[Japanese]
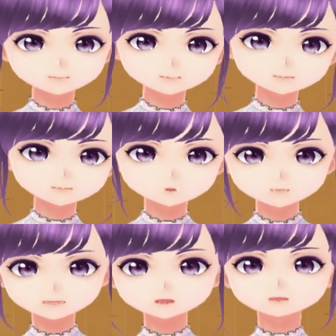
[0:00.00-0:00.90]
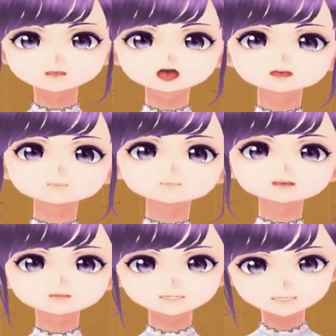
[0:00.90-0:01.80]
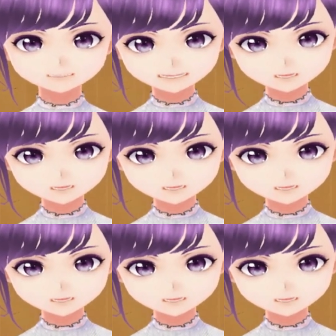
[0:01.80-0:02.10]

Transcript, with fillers: 男はすかさず、